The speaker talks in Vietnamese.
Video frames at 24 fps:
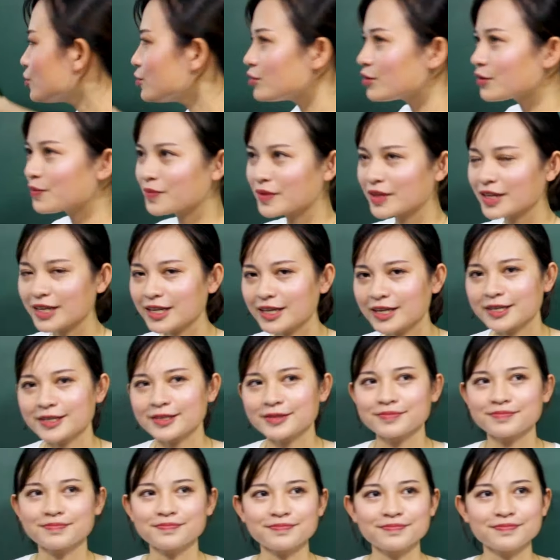dụ
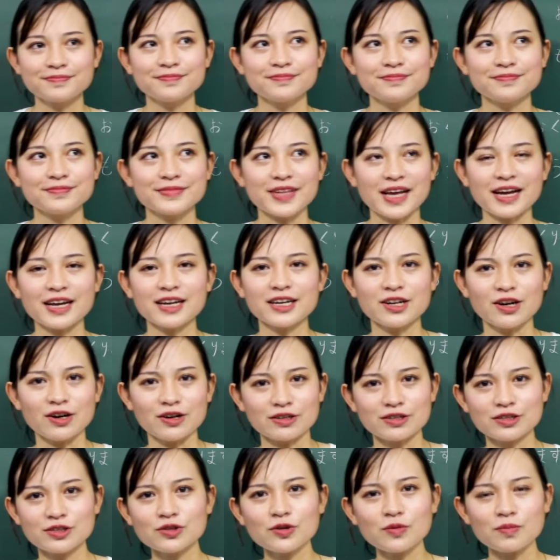ai
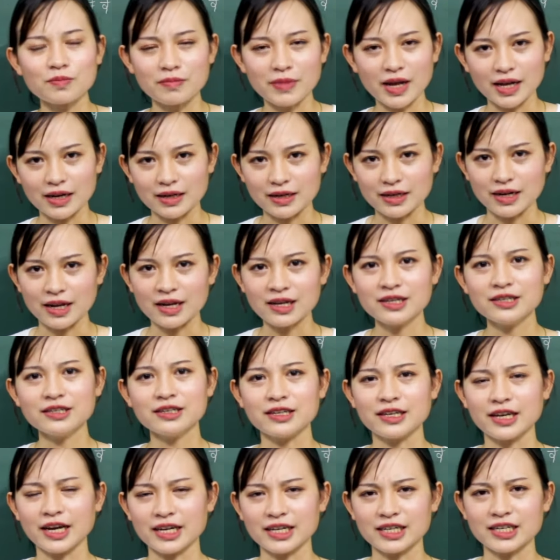đó cứ giục bạn đã
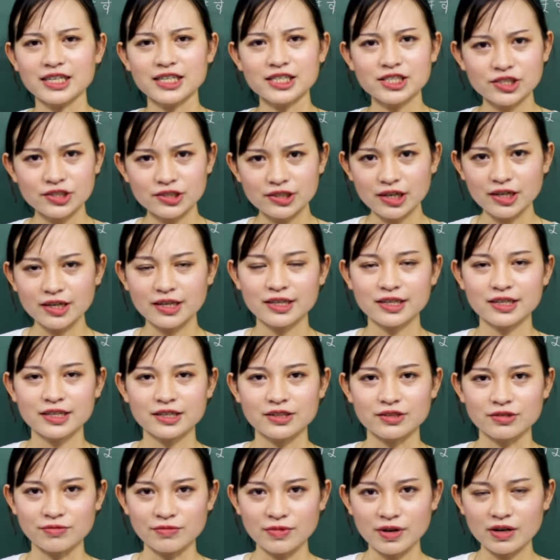gửi hành lý chưa,
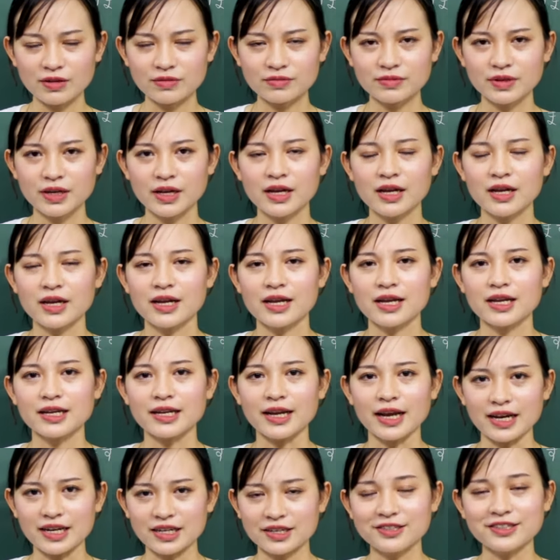đúng không?
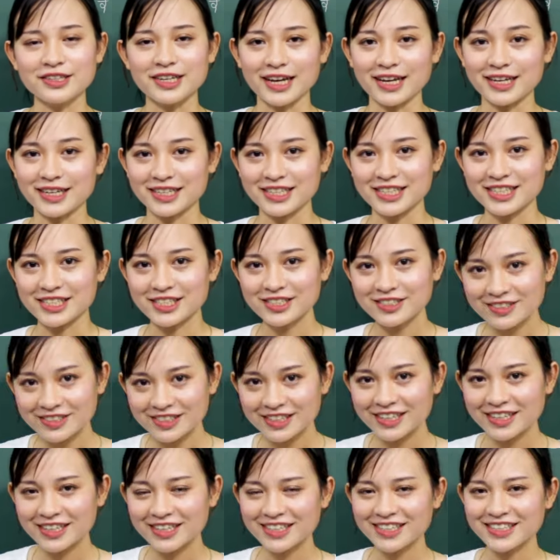Đã gửi hành lý
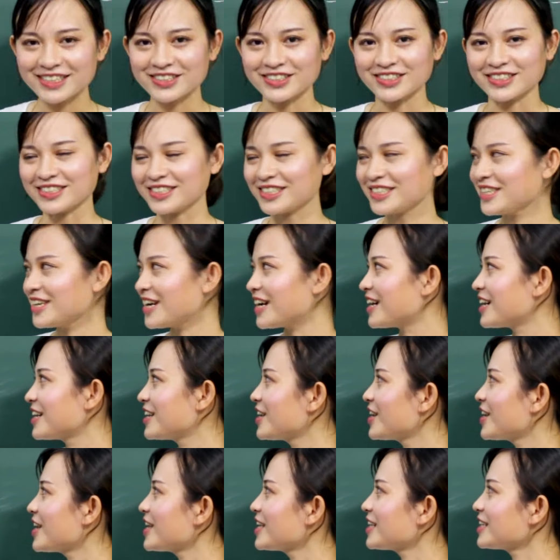chưa? Được chưa nhỉ?
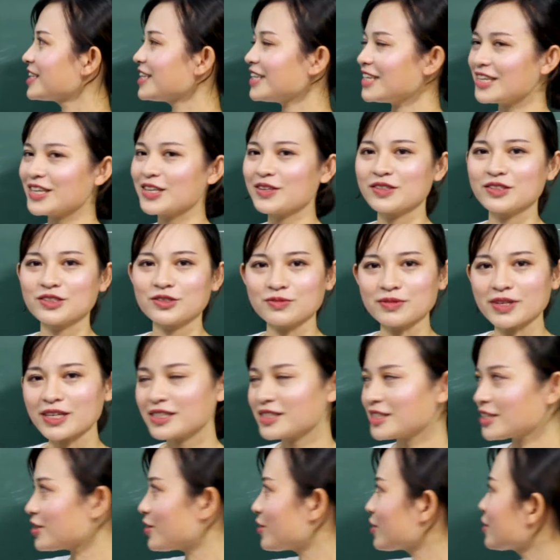Thì chúng ta
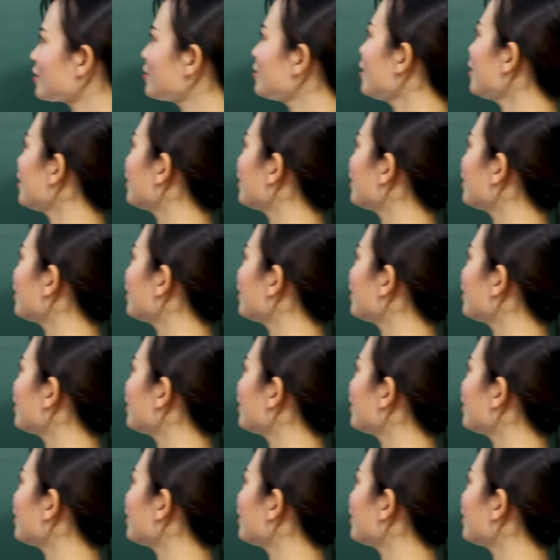sẽ nói câu